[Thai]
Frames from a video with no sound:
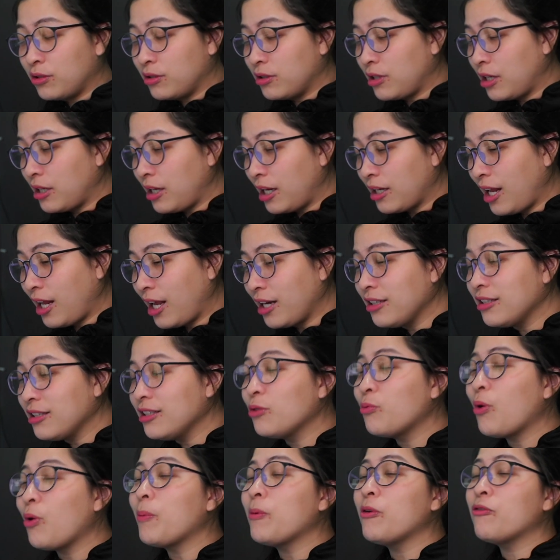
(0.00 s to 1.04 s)
หลายๆ ท่านนึ
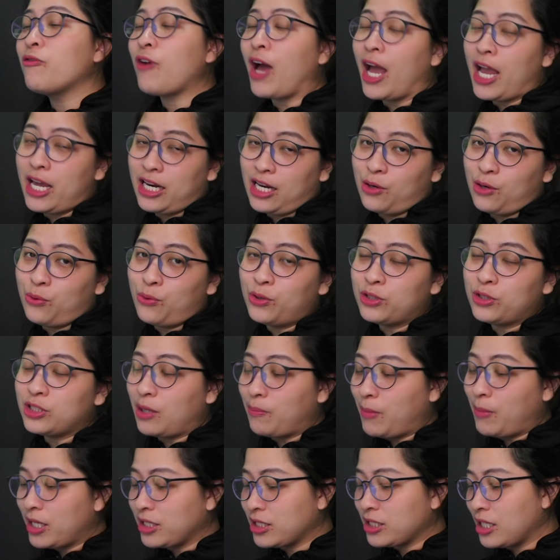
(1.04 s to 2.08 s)
กว่าเป็นไฟล์อนาคตสา
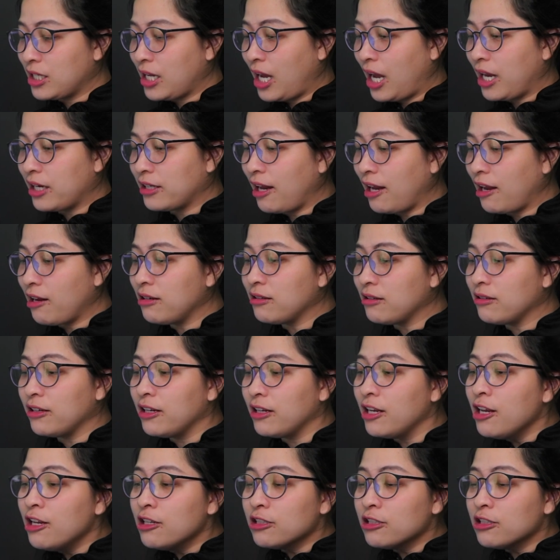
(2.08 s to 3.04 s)
มารถใช้งานได้เลย